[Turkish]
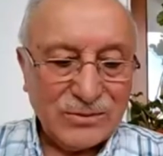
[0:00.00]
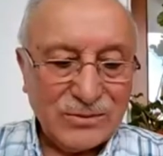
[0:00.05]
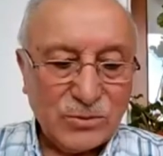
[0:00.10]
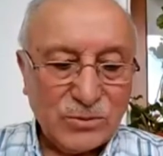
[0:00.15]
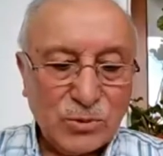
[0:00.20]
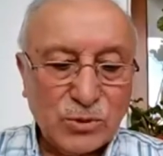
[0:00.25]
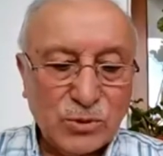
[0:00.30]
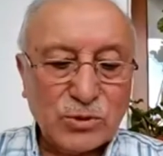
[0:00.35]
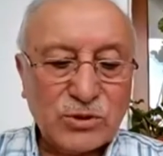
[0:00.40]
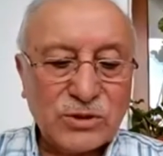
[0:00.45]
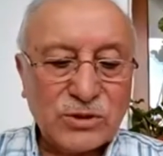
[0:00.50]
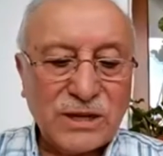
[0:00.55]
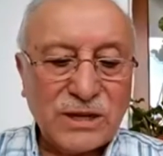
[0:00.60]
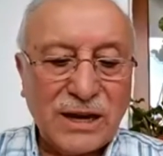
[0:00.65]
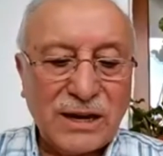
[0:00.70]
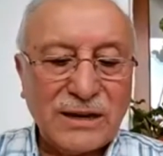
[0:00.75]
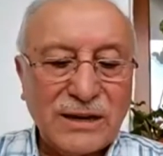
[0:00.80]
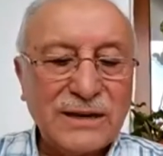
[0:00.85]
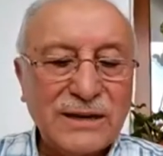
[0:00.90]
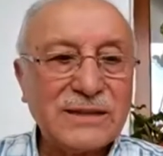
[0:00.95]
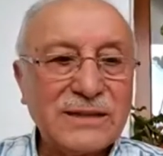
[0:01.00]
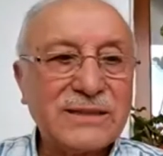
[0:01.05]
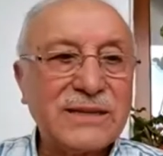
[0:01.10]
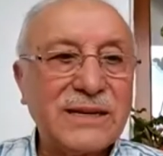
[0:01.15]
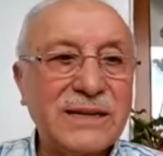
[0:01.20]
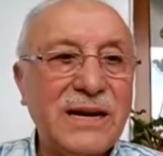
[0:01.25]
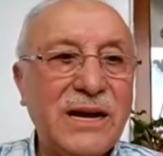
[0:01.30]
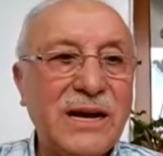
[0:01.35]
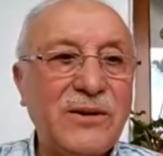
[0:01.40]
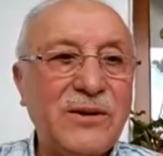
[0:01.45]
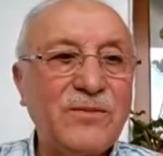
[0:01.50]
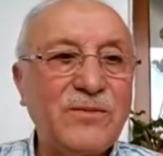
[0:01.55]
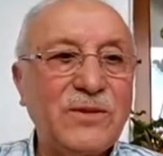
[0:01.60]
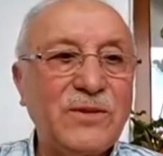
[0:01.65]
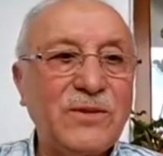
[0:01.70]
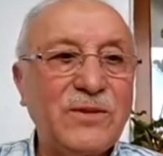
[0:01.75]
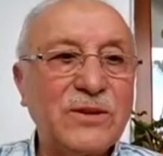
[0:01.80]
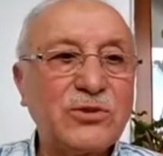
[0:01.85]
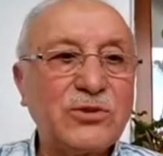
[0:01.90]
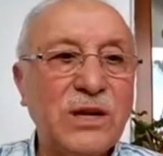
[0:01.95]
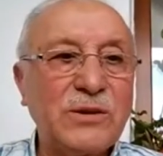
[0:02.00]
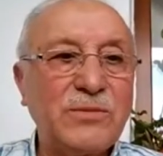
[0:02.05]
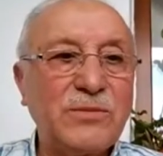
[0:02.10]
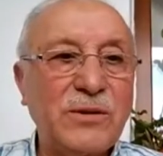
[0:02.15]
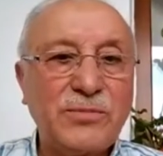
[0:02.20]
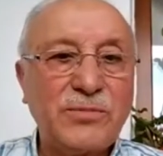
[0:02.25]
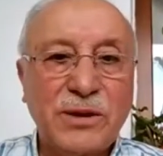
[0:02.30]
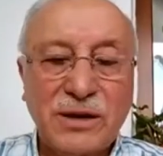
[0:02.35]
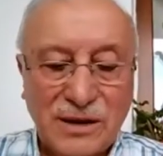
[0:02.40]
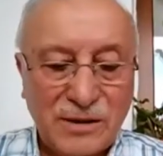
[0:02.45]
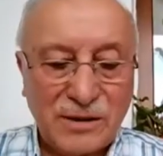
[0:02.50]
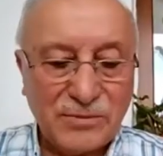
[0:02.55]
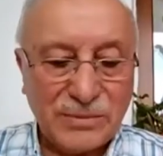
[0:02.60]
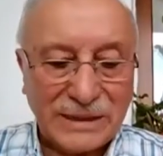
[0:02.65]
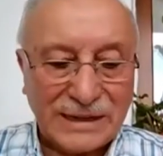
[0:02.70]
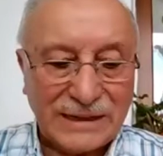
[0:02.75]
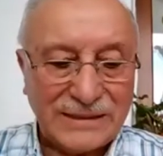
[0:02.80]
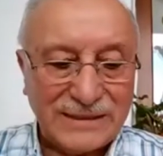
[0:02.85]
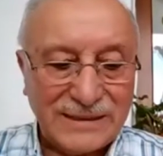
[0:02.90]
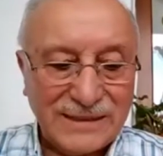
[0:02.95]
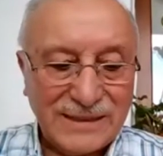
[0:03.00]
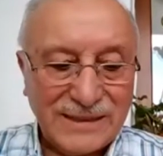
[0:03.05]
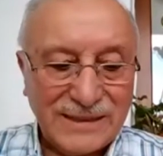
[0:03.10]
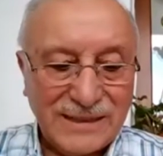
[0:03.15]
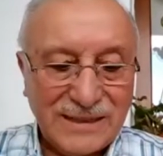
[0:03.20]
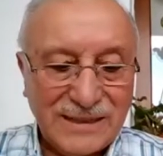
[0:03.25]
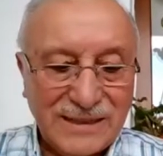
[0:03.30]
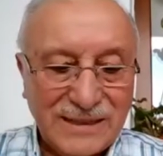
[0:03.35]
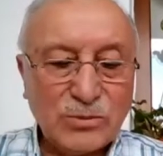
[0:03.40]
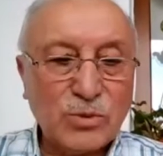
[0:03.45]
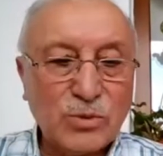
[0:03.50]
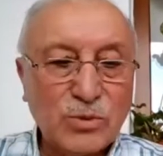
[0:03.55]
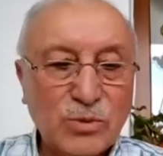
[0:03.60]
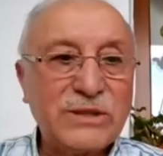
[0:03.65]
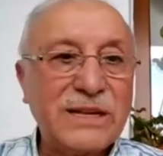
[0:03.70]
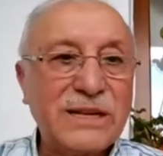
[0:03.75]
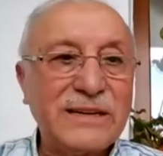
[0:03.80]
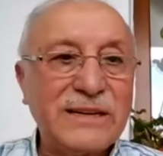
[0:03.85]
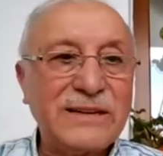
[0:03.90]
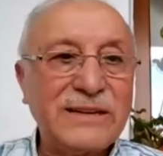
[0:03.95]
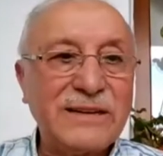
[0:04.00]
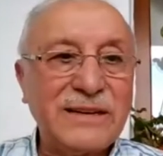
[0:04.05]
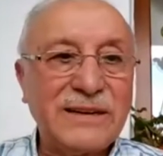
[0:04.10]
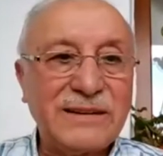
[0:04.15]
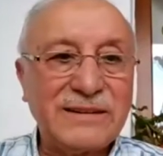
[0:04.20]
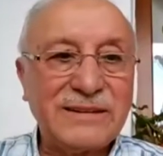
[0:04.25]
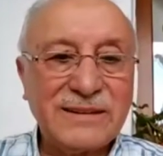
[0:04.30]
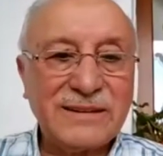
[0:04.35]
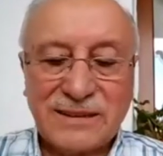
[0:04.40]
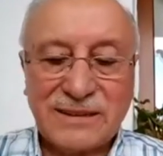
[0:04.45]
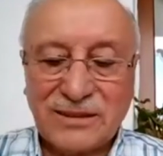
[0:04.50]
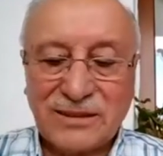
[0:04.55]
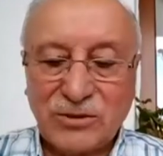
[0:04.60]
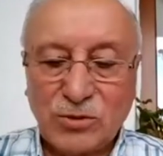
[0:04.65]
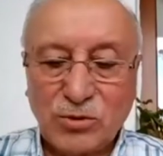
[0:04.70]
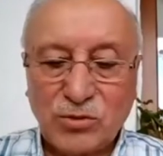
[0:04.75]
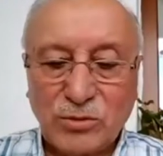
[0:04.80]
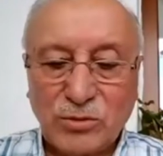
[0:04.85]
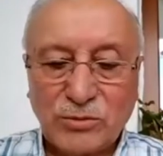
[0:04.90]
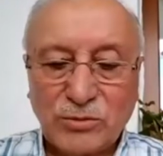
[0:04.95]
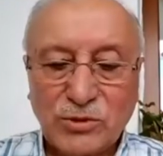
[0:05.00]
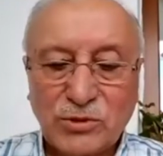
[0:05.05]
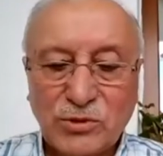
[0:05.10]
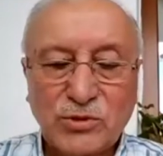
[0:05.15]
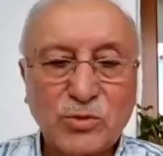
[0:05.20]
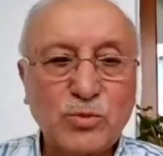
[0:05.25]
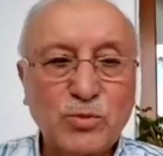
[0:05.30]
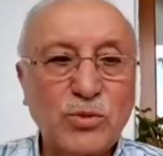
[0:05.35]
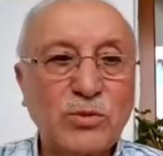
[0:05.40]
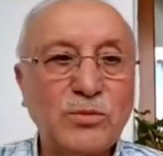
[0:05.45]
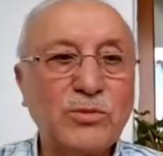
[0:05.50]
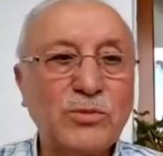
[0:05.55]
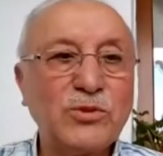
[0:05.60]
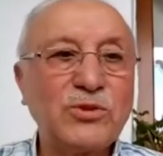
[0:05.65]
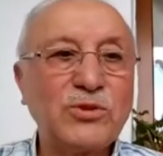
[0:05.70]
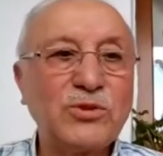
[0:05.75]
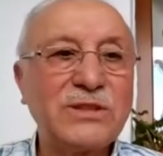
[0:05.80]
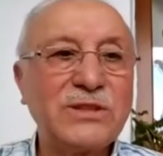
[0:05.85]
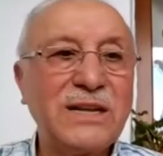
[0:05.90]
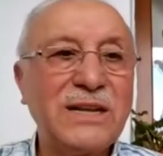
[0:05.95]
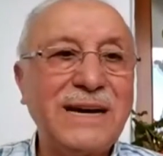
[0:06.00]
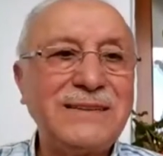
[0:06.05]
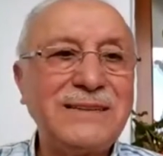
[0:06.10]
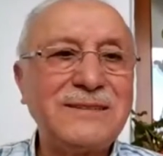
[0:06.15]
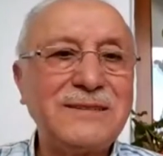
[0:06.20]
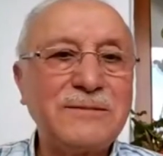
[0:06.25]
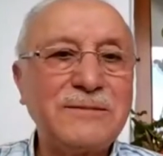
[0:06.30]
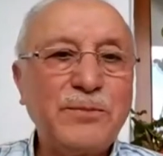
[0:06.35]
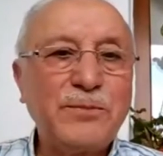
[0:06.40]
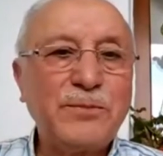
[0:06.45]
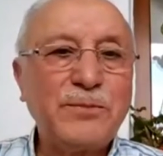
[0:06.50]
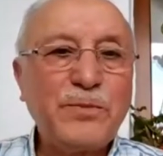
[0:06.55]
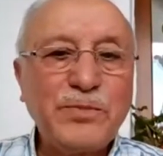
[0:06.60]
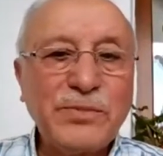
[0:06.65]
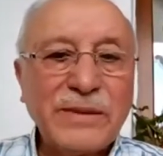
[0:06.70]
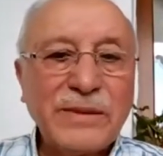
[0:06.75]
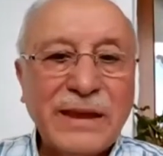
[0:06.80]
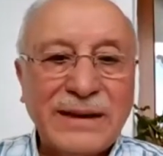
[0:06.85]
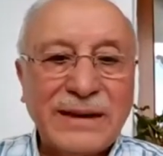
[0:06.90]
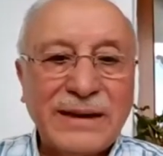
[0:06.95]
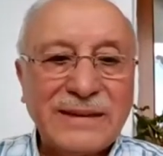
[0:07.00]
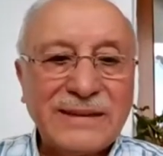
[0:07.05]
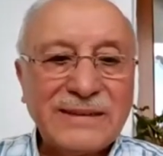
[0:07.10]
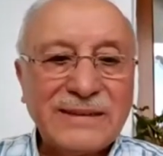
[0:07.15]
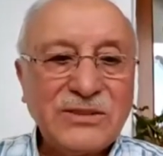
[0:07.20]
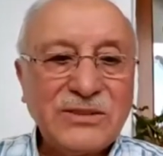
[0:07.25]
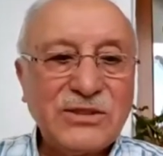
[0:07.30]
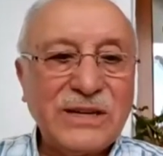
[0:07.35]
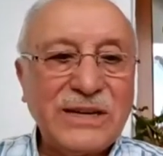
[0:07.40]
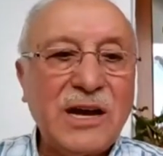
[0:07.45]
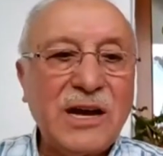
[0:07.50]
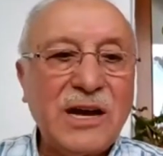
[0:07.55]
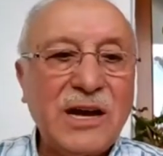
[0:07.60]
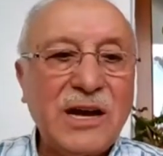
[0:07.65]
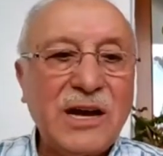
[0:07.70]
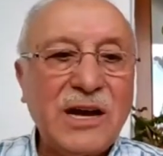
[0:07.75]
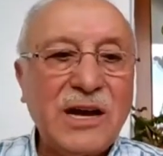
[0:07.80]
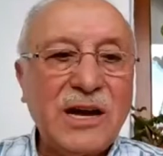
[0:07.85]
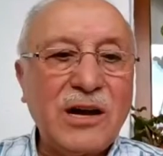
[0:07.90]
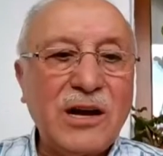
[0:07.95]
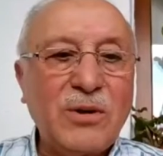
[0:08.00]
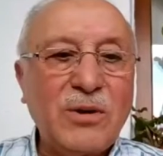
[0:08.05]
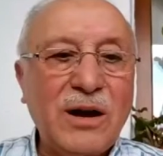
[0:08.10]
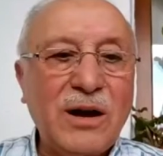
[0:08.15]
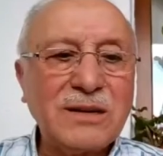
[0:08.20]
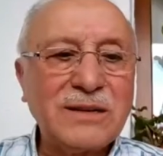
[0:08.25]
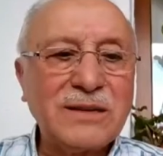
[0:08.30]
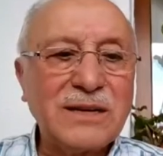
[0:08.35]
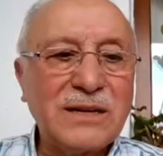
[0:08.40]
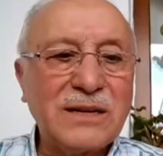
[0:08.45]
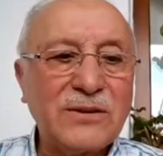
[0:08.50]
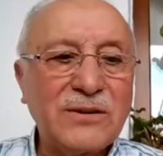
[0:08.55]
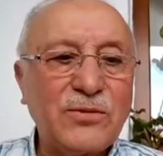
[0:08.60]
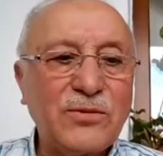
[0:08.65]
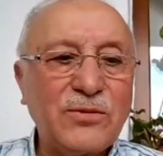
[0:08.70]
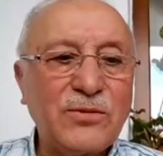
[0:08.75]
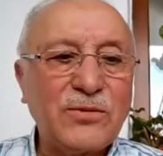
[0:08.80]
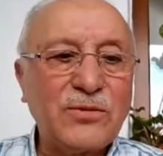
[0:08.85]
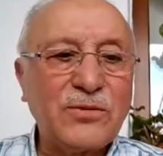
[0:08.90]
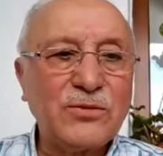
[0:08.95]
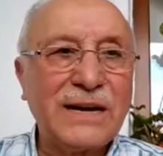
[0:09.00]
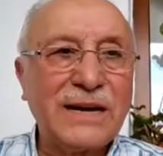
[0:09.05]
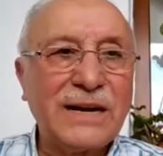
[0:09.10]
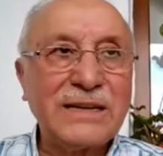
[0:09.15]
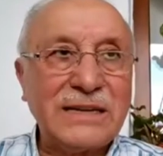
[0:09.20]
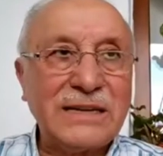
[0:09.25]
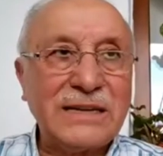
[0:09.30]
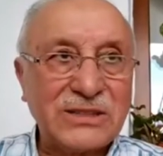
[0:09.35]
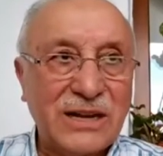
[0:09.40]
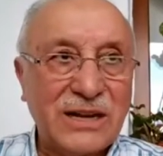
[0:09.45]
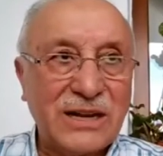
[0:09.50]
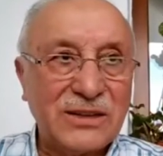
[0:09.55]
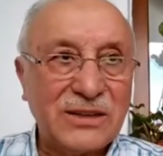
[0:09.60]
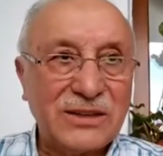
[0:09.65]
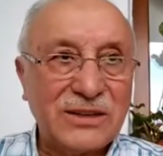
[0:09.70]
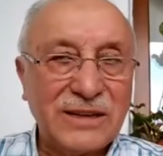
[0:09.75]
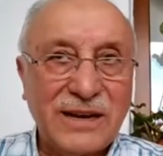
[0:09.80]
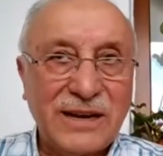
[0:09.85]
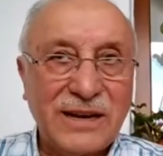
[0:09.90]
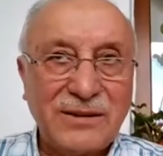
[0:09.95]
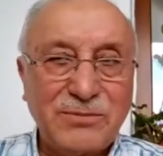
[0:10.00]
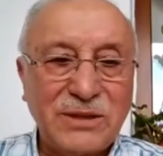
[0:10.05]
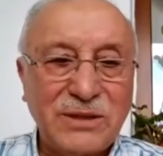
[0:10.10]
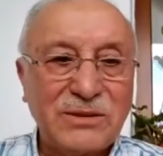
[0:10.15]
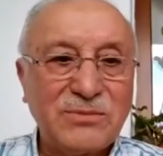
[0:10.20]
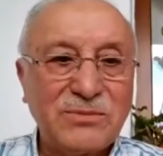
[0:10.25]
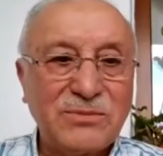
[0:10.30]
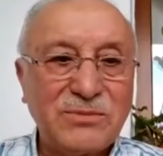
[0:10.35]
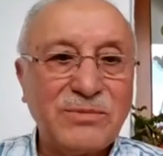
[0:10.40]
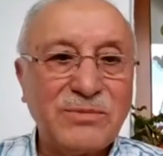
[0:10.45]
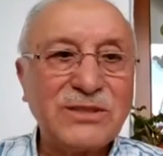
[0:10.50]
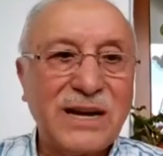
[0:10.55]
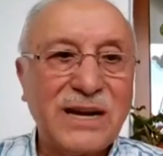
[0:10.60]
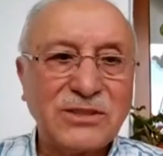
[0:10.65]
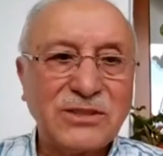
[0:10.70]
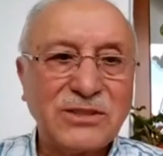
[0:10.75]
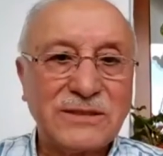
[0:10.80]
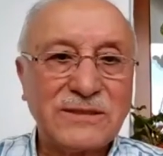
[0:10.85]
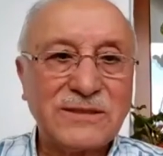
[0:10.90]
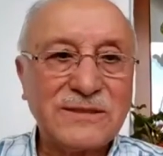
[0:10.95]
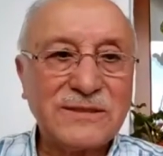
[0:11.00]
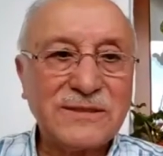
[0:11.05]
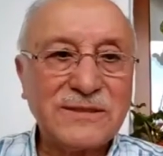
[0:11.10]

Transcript: Musa Aleyhisselam ve Süleyman Peygamber'in mucizelerini e, okumuştuk. Bu mucizeler Cenab-ı Hak tarafından insanlığa bir mesajdır.